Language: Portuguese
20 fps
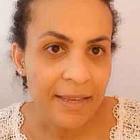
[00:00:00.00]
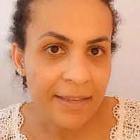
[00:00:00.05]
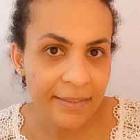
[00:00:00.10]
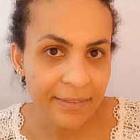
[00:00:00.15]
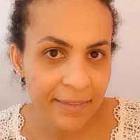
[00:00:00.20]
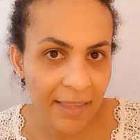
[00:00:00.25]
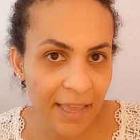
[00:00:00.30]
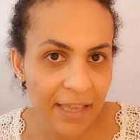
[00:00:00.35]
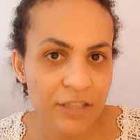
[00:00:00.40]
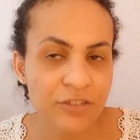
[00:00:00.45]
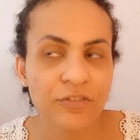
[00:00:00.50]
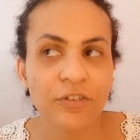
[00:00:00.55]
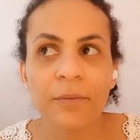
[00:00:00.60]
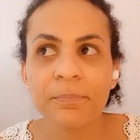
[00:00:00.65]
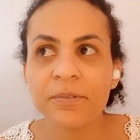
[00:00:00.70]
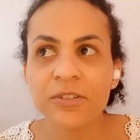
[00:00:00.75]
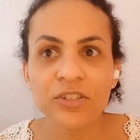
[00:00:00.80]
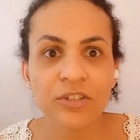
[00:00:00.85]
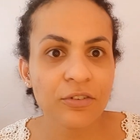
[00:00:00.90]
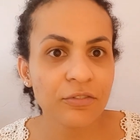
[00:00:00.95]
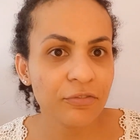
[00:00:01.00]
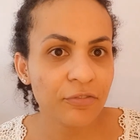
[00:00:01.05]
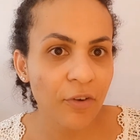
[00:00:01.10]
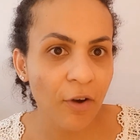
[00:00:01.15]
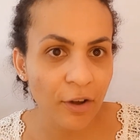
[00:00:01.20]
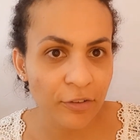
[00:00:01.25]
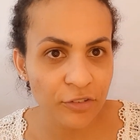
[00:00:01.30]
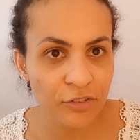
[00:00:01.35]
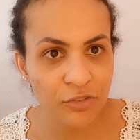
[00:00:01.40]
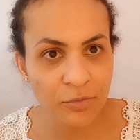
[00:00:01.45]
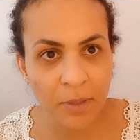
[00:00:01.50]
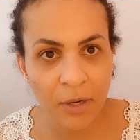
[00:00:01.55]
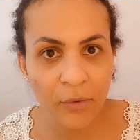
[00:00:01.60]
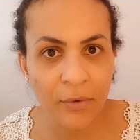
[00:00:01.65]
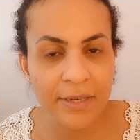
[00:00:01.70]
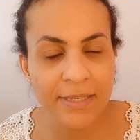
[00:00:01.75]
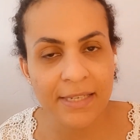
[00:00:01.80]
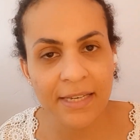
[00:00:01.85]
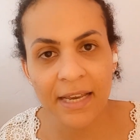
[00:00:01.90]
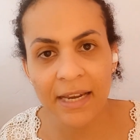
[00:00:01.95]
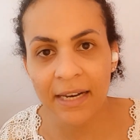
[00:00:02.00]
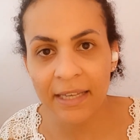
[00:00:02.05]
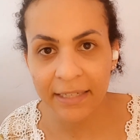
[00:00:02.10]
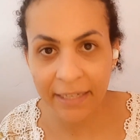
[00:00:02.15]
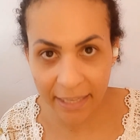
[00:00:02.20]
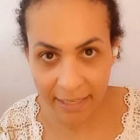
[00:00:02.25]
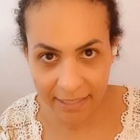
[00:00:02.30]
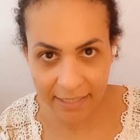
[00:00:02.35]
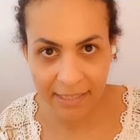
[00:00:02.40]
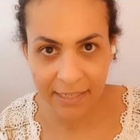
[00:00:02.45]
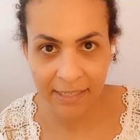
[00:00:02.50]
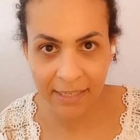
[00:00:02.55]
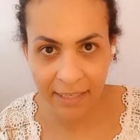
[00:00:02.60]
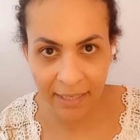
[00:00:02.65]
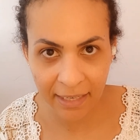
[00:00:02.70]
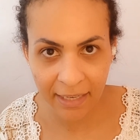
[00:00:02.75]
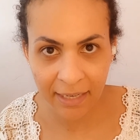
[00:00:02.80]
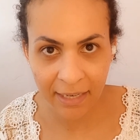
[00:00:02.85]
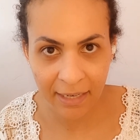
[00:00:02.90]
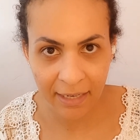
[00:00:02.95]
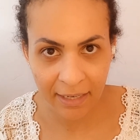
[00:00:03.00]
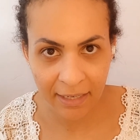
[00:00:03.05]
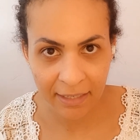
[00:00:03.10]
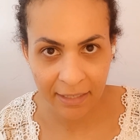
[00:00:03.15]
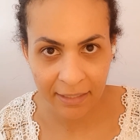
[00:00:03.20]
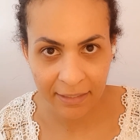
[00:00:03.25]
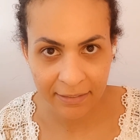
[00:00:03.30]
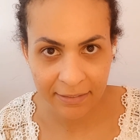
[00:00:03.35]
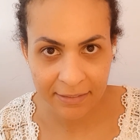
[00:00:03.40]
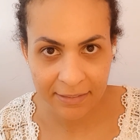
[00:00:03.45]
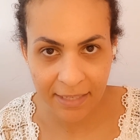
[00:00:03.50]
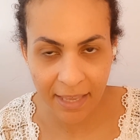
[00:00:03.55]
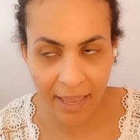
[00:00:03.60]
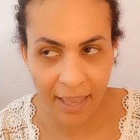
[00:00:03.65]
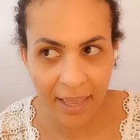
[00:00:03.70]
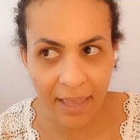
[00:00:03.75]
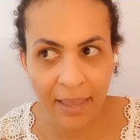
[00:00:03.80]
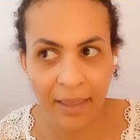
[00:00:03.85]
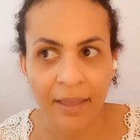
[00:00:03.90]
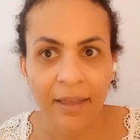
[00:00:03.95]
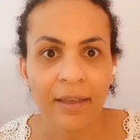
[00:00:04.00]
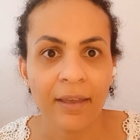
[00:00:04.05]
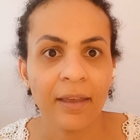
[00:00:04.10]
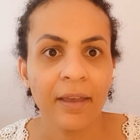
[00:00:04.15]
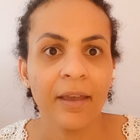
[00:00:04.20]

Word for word: Entende? Ficou pedindo foto de uma coisa que ela nem queria, né?